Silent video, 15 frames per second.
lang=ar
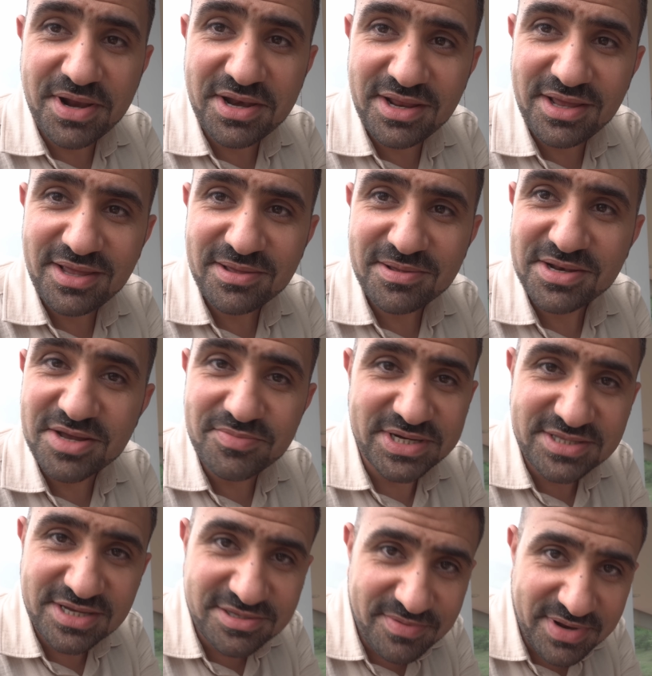بري
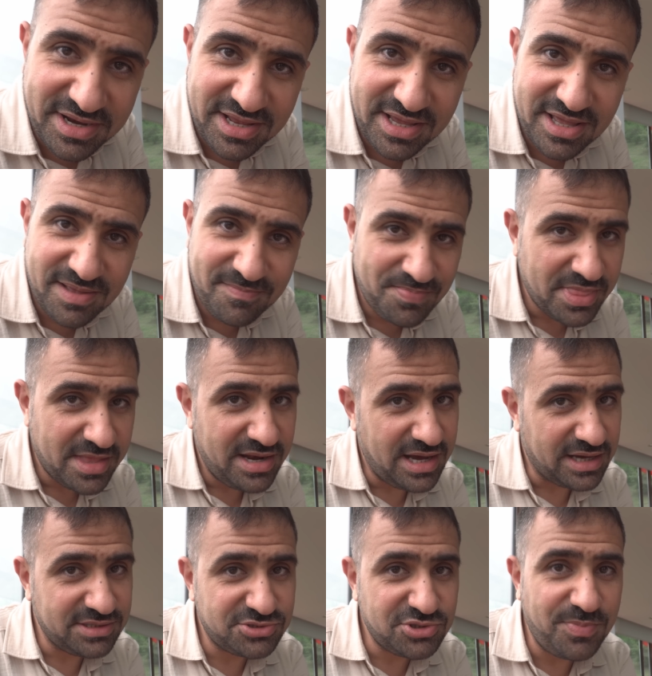نباتات بريه
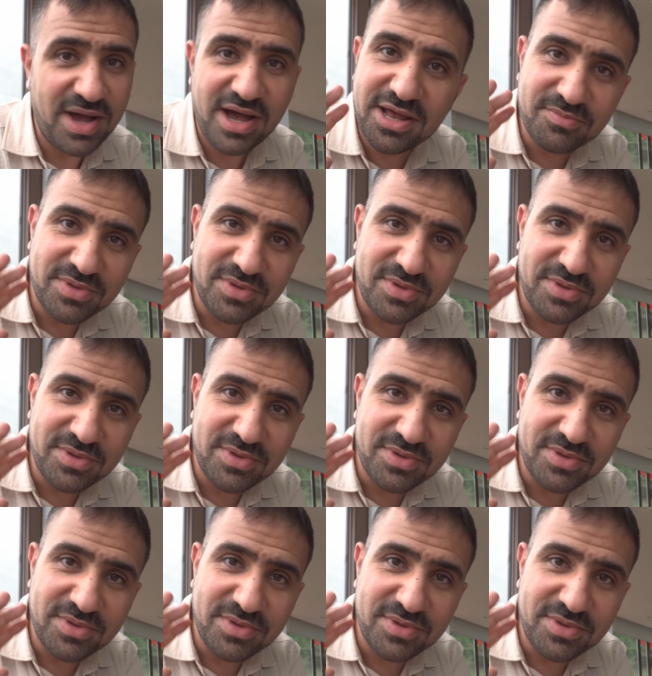لكن سبحان